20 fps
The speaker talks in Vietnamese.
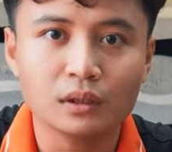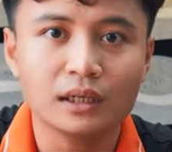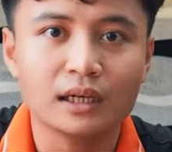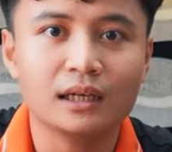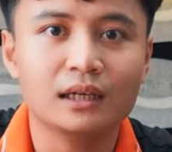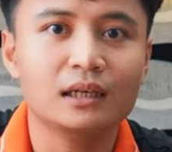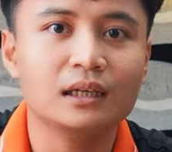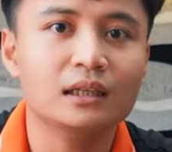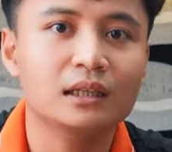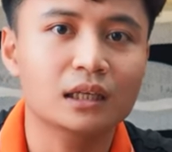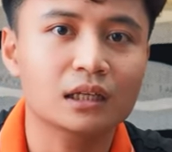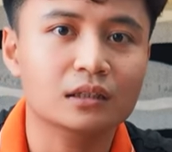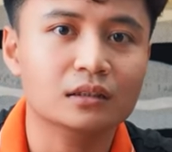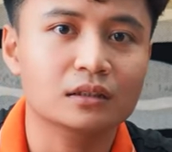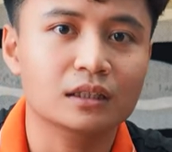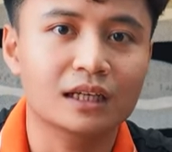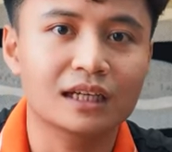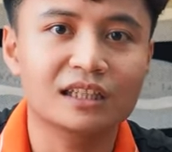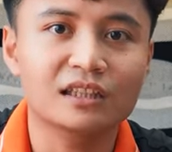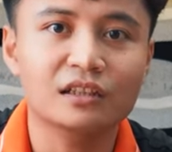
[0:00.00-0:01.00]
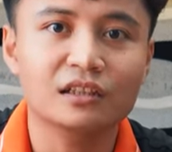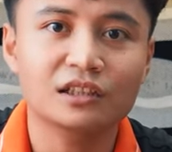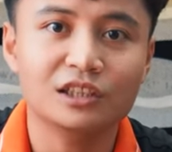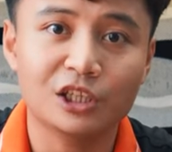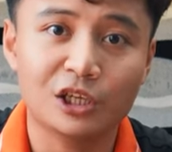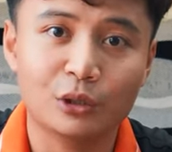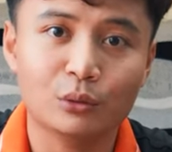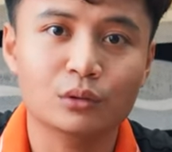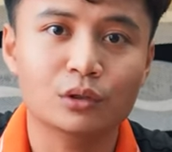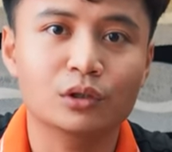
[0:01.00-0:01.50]
cái lực để nó
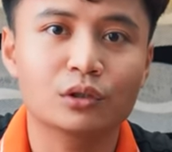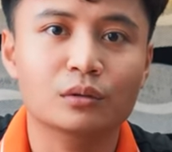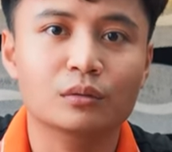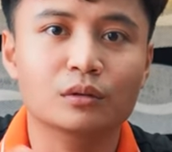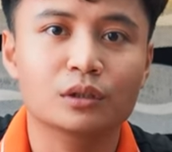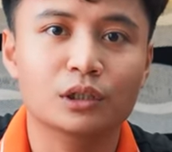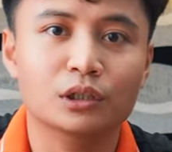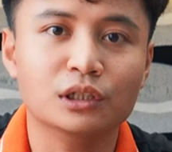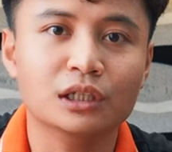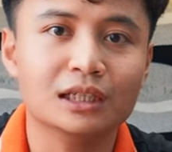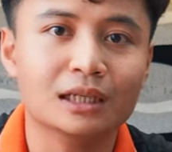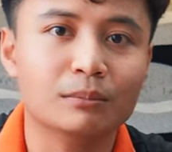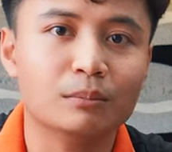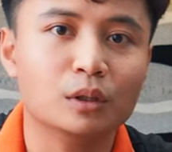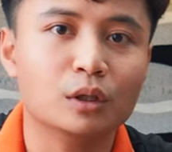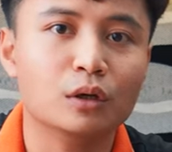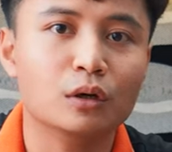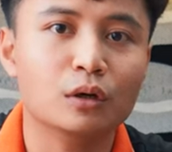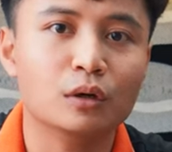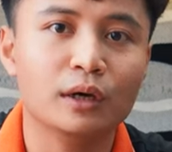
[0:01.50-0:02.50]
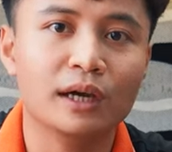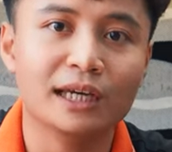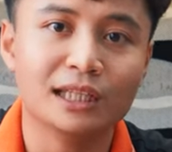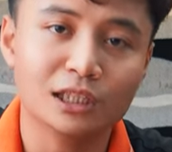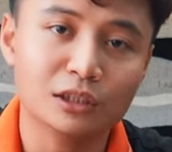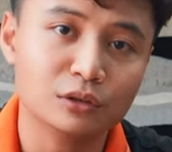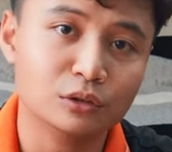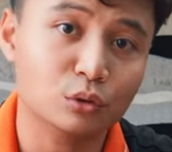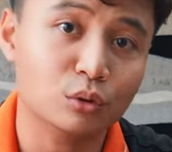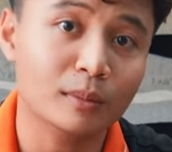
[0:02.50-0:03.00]
chịu được những cái cặp lo hai
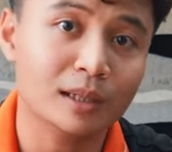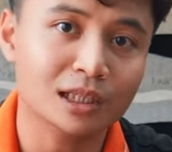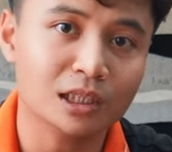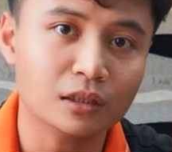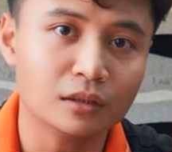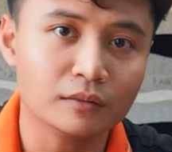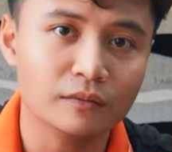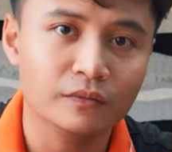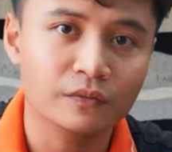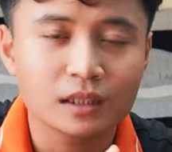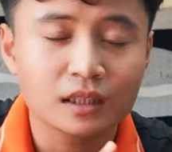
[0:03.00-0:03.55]
tấc rưỡi ba tấc.